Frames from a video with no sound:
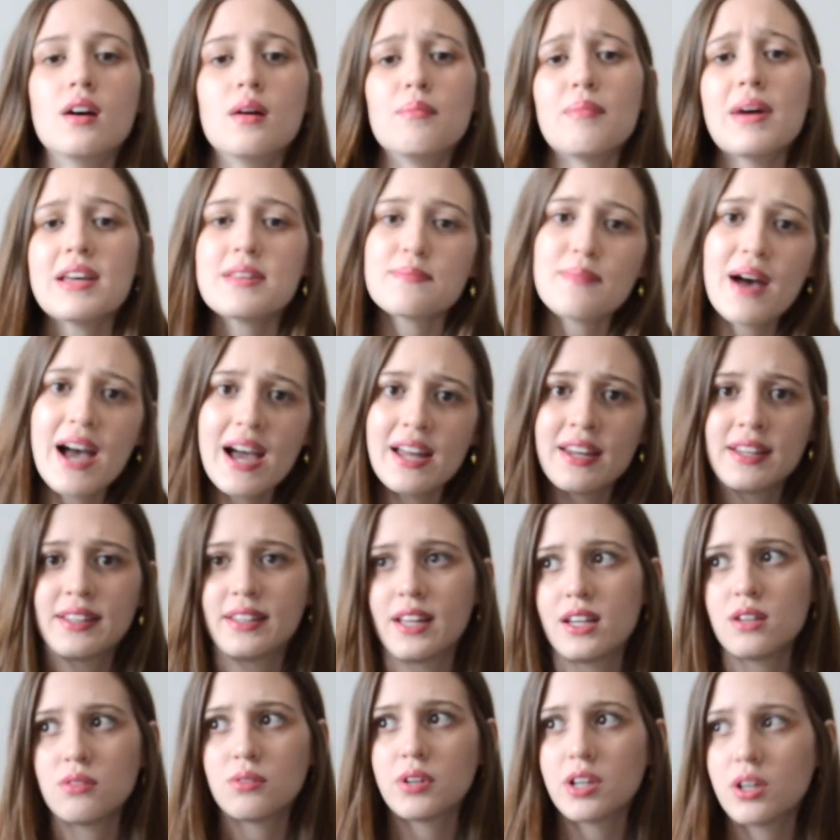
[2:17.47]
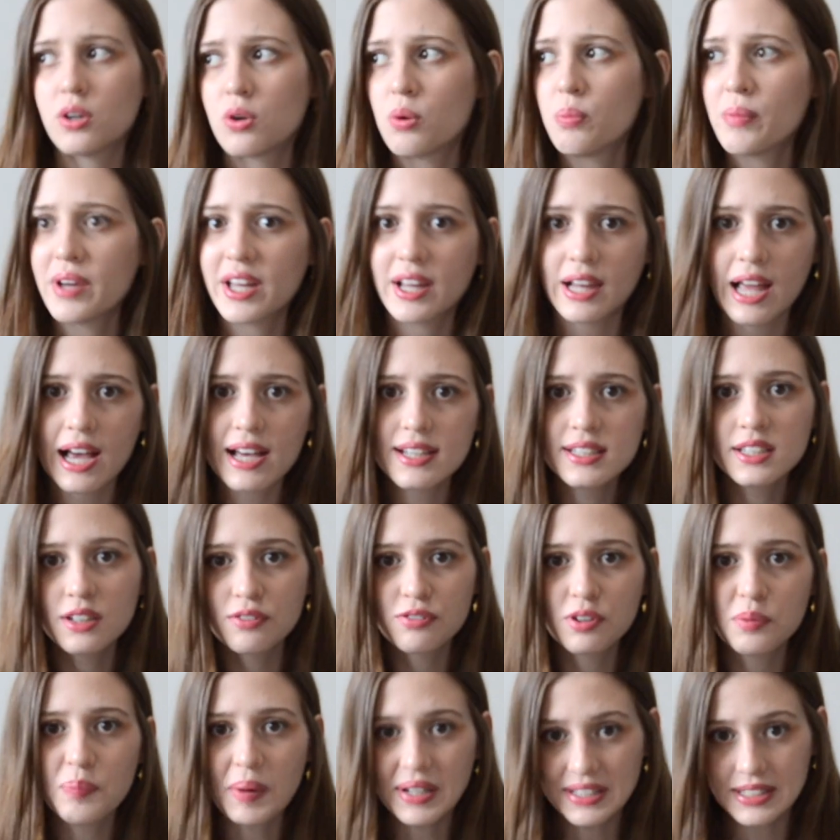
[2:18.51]
Mas Mari, tenho que comer lá se
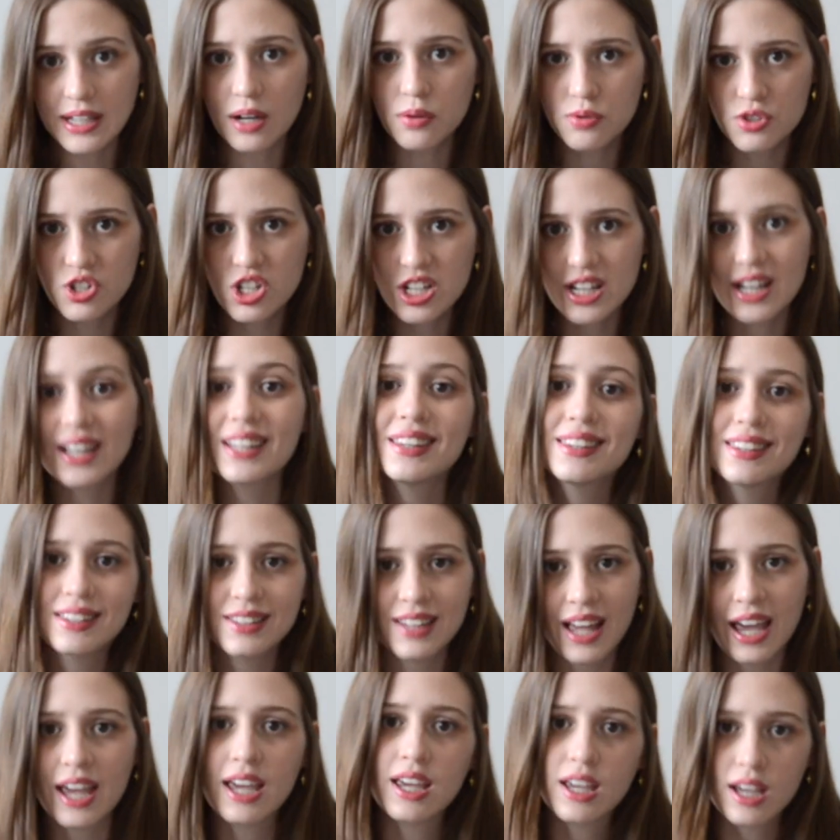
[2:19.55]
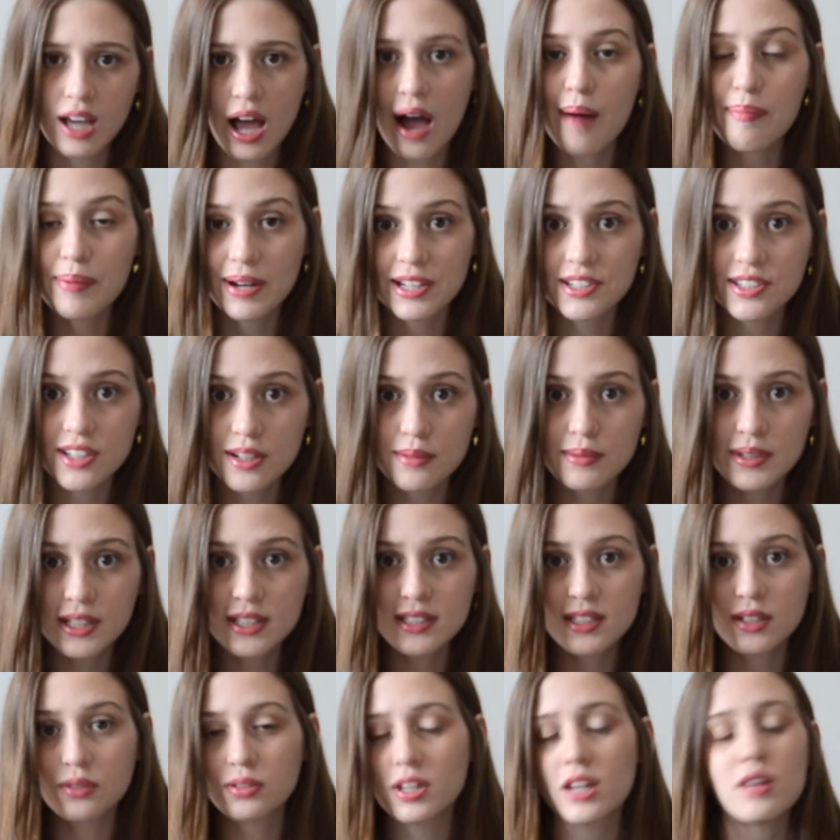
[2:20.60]
eu for passar o dia? Tem. A praça de
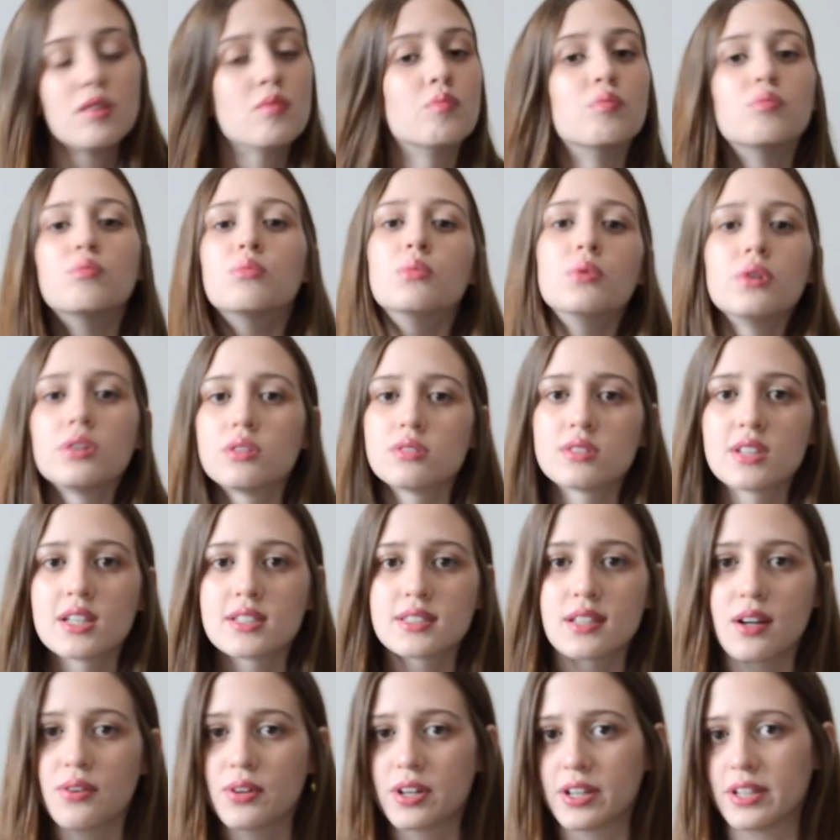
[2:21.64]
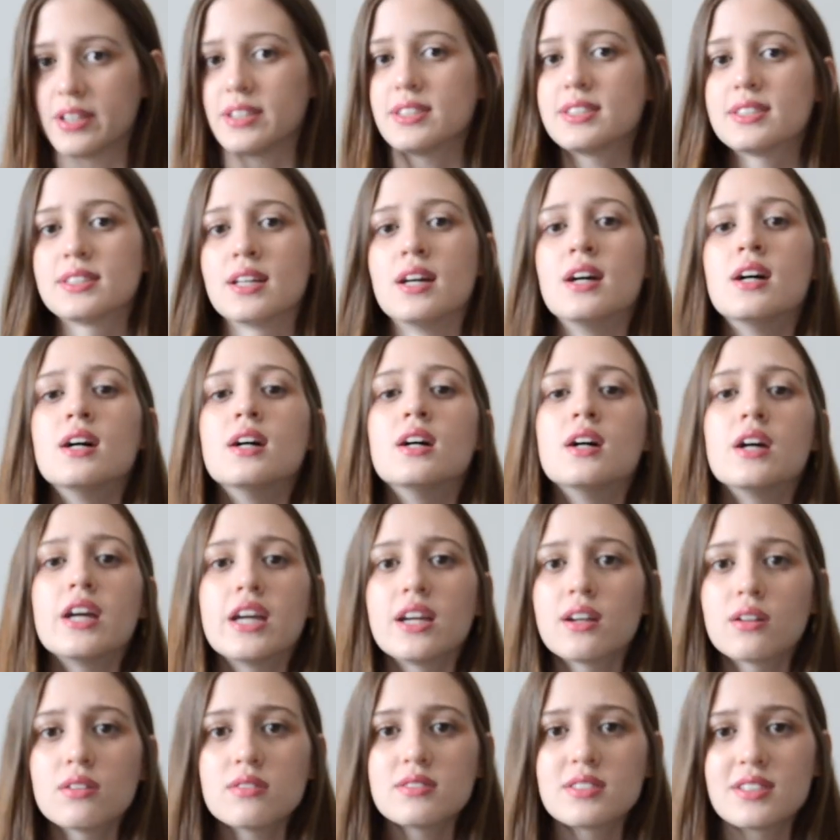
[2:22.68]
alimentação tem muitos restaurantes.
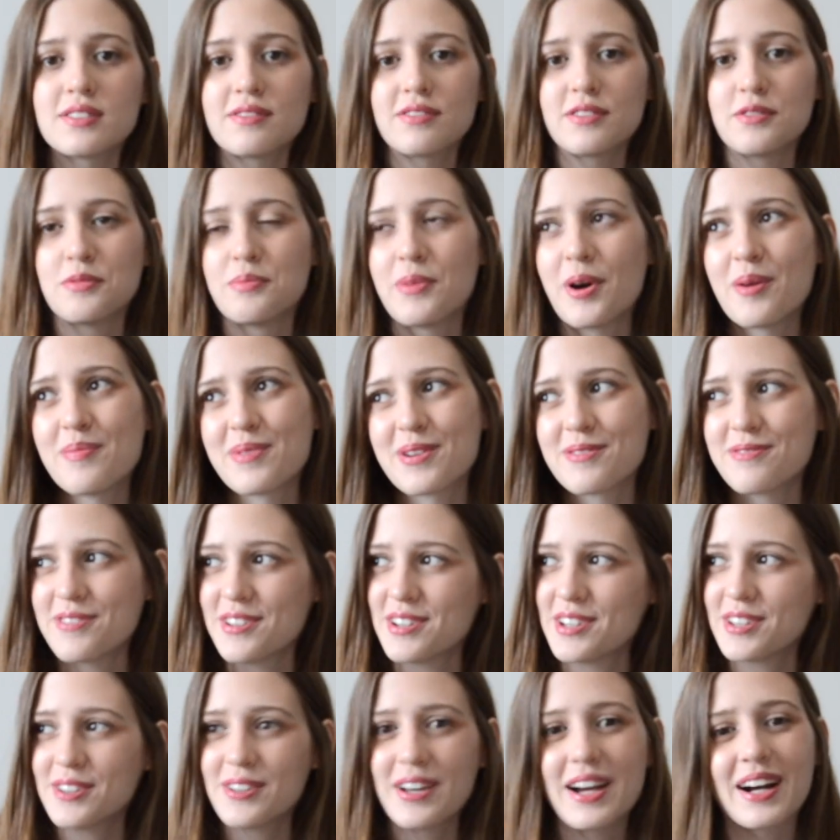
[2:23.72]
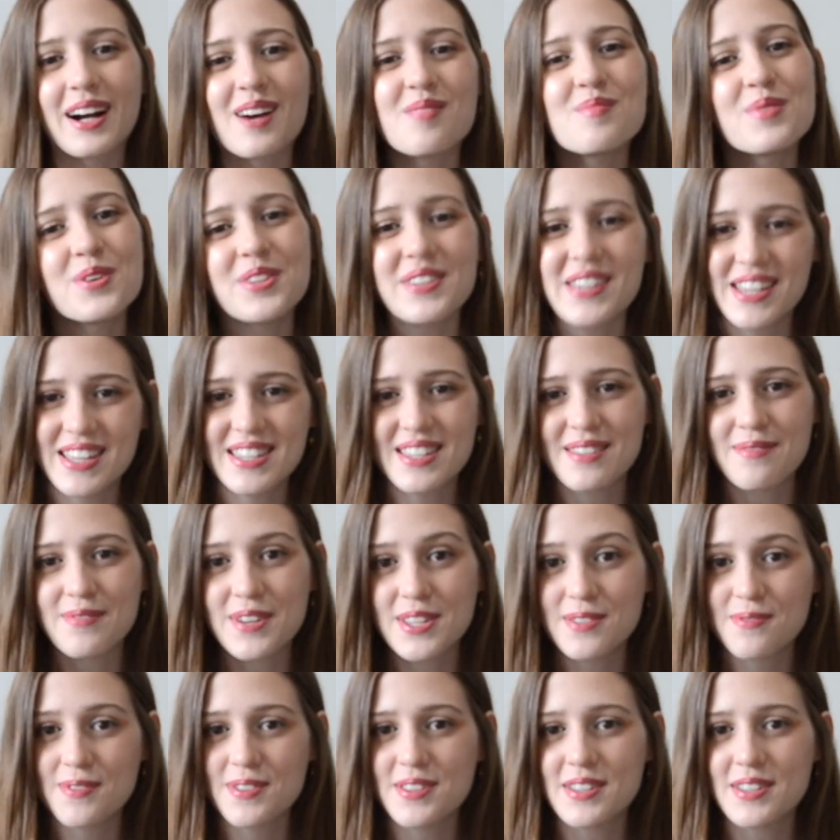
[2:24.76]
Inclusive, o meu preferido é a camponesa,
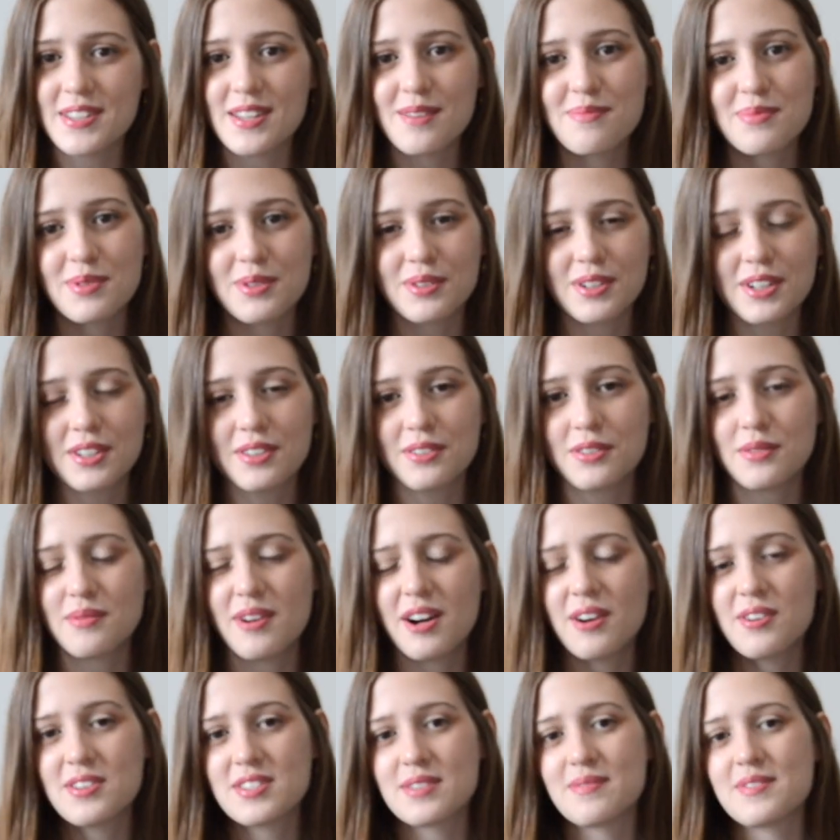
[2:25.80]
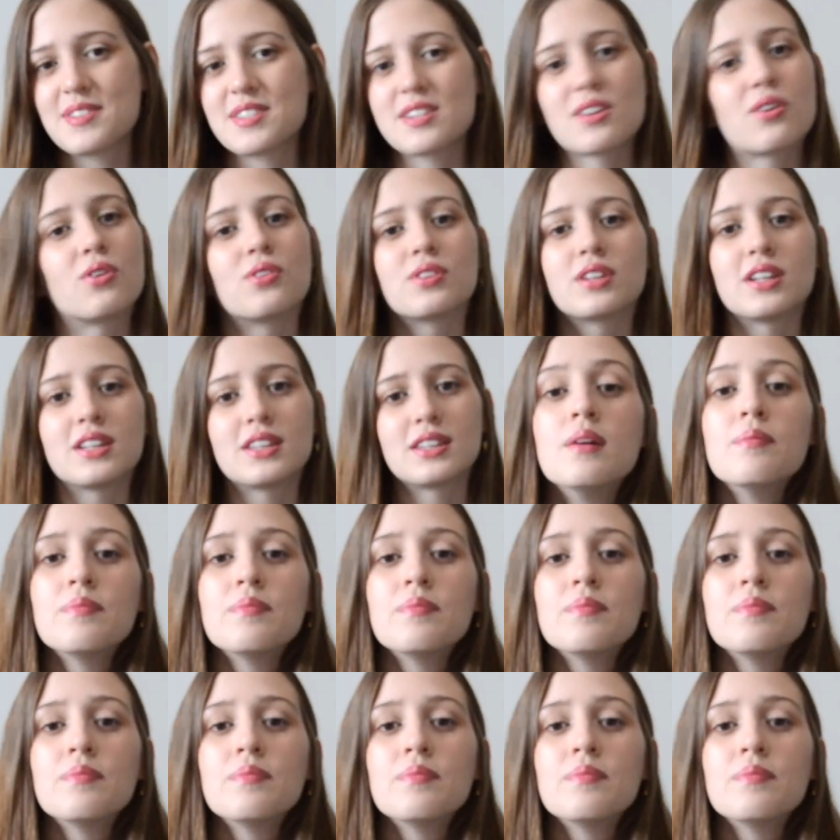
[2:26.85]
mas se você tá procurando alguma coisa mais em conta,